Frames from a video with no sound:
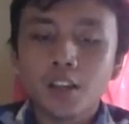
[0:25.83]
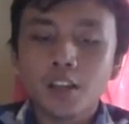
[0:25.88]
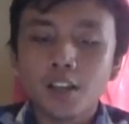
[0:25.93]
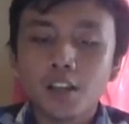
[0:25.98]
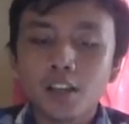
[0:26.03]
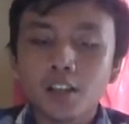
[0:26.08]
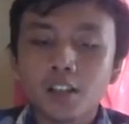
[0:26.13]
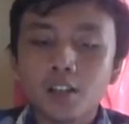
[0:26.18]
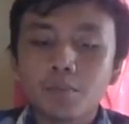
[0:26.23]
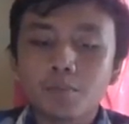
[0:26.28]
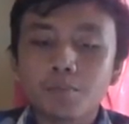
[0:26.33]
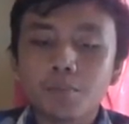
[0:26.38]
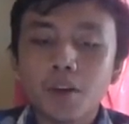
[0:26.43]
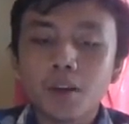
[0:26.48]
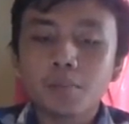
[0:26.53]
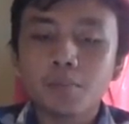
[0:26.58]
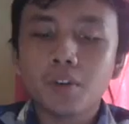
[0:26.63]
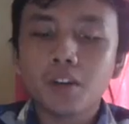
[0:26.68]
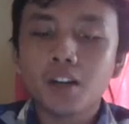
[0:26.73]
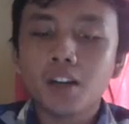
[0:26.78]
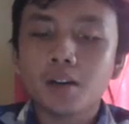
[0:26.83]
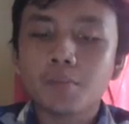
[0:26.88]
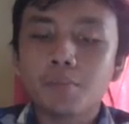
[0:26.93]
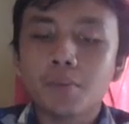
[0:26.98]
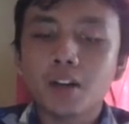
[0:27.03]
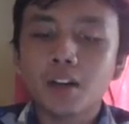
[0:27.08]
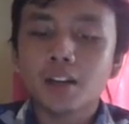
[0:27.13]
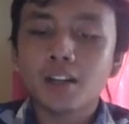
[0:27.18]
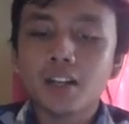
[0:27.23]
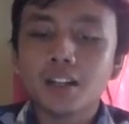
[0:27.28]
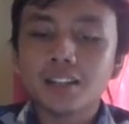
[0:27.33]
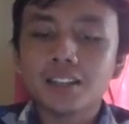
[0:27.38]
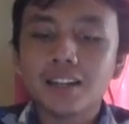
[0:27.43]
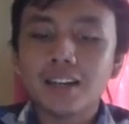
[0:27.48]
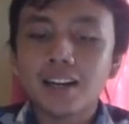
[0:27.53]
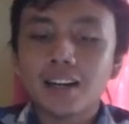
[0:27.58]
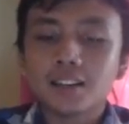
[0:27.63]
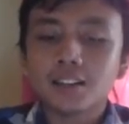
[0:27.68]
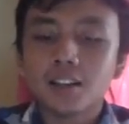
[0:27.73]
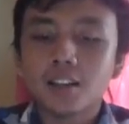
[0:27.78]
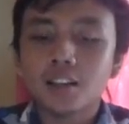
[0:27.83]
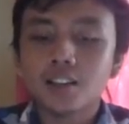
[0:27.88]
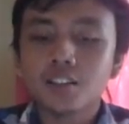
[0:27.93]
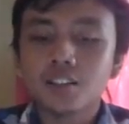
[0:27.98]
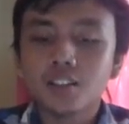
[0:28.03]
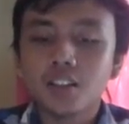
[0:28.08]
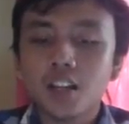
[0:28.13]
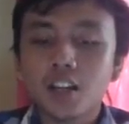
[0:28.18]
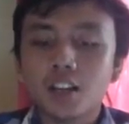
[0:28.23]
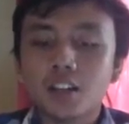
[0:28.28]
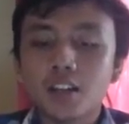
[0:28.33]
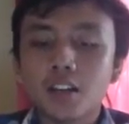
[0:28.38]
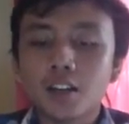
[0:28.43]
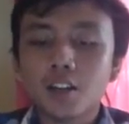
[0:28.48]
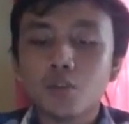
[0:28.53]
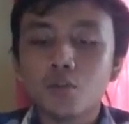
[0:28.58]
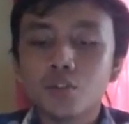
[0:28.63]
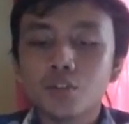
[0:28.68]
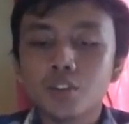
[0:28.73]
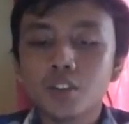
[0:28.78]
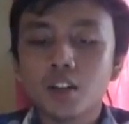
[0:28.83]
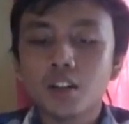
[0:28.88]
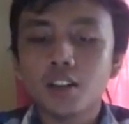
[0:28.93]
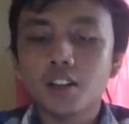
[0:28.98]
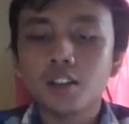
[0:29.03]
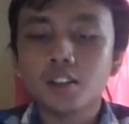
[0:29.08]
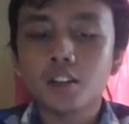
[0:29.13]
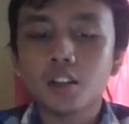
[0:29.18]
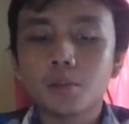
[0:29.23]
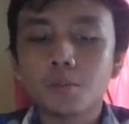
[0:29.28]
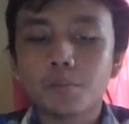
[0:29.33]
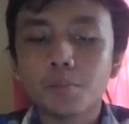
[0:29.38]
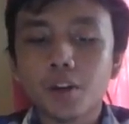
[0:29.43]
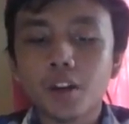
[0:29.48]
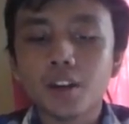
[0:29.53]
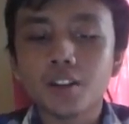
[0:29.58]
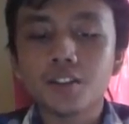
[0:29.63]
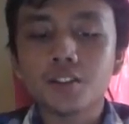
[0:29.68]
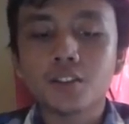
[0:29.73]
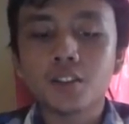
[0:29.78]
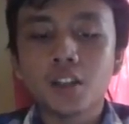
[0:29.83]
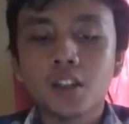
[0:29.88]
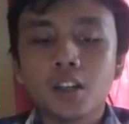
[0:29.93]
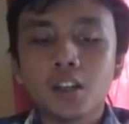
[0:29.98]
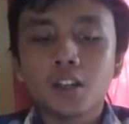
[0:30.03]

Yang keempat menggambarkan karakteristik dari user interface